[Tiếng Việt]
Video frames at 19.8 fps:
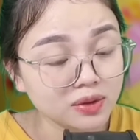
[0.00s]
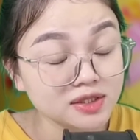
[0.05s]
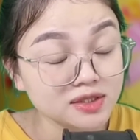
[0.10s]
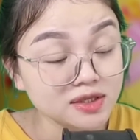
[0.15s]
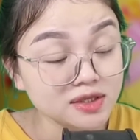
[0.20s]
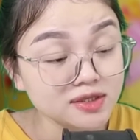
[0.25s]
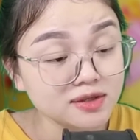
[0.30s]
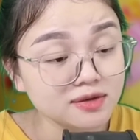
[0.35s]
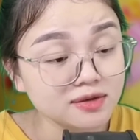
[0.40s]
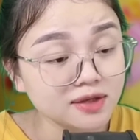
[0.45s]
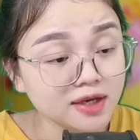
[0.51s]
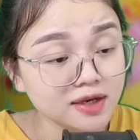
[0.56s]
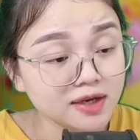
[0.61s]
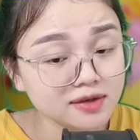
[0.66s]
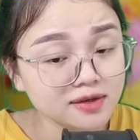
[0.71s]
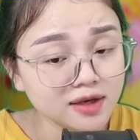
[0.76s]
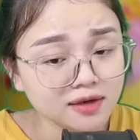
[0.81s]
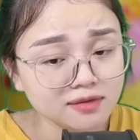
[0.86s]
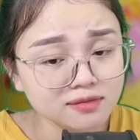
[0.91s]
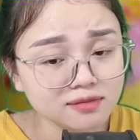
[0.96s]
Dưới sự
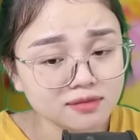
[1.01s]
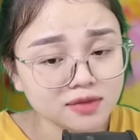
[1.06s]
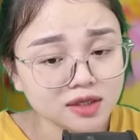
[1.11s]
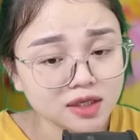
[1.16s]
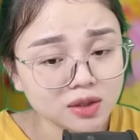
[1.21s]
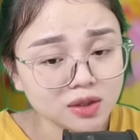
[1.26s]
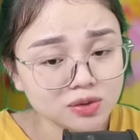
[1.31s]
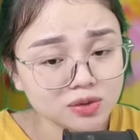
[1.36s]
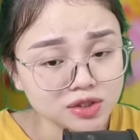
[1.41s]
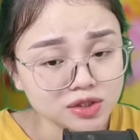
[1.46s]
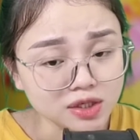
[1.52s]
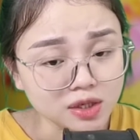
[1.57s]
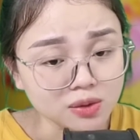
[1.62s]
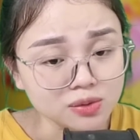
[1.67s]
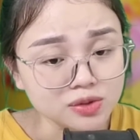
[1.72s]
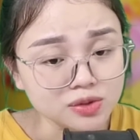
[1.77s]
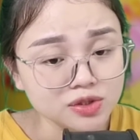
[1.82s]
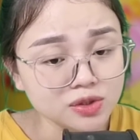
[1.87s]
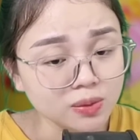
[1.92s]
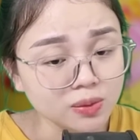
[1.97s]
kiên nhẫn, yêu
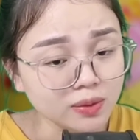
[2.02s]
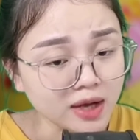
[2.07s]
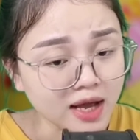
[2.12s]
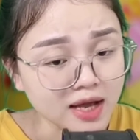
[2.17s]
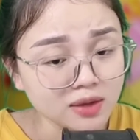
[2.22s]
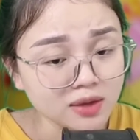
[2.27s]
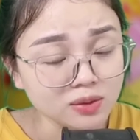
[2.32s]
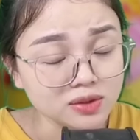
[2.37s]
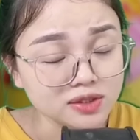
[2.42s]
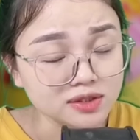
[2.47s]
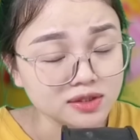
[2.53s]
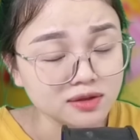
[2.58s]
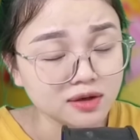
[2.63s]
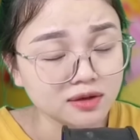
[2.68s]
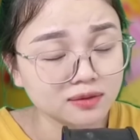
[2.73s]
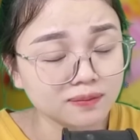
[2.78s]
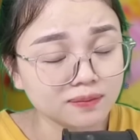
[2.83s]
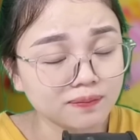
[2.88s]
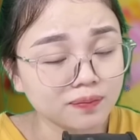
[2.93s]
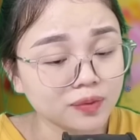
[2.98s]
chiều, sủng ái của
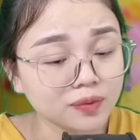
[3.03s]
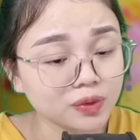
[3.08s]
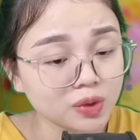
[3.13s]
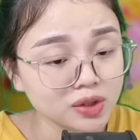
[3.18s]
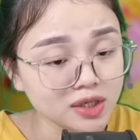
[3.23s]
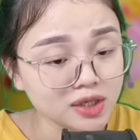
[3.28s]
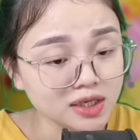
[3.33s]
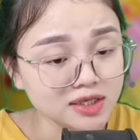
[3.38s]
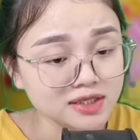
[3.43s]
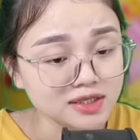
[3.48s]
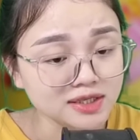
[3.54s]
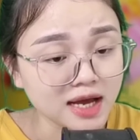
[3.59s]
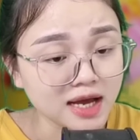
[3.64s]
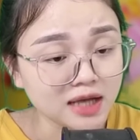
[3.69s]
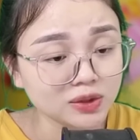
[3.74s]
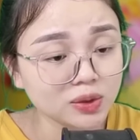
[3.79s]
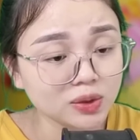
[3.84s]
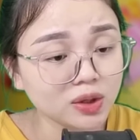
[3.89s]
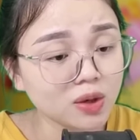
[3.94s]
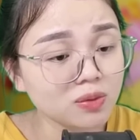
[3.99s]
Dương, tôi nhận
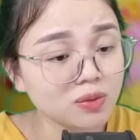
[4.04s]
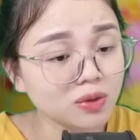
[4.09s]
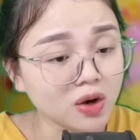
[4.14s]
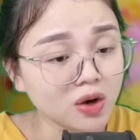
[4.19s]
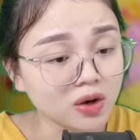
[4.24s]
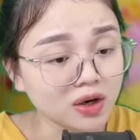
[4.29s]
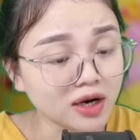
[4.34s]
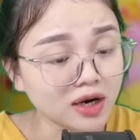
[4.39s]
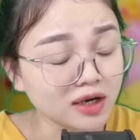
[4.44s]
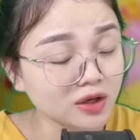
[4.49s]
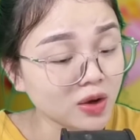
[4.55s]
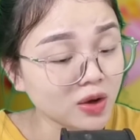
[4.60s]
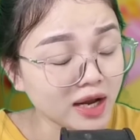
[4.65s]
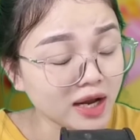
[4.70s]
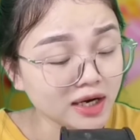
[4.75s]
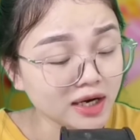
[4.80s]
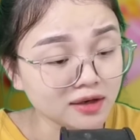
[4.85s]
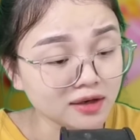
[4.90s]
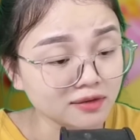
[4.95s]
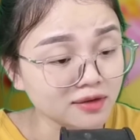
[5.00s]
ra tôi không còn coi
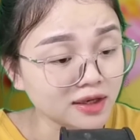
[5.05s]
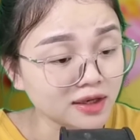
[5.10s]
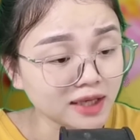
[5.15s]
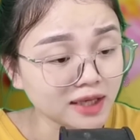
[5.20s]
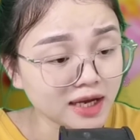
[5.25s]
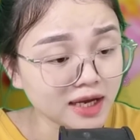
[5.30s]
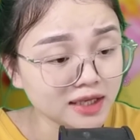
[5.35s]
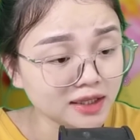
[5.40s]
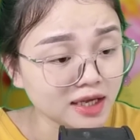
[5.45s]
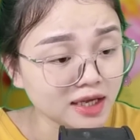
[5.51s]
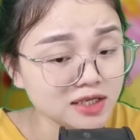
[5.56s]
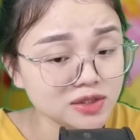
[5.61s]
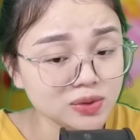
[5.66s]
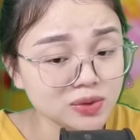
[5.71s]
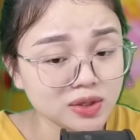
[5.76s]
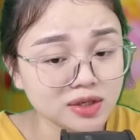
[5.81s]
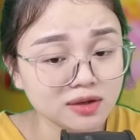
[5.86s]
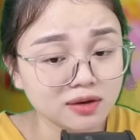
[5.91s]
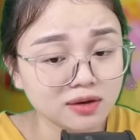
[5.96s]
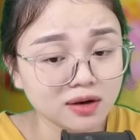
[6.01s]
anh là người thay thế
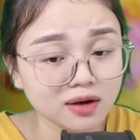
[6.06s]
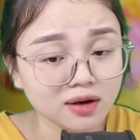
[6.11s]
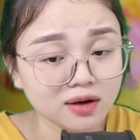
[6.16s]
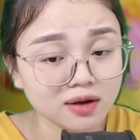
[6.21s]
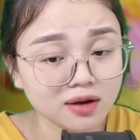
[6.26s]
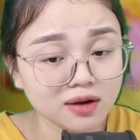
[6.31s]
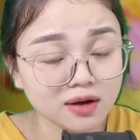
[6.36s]
Duy nữa.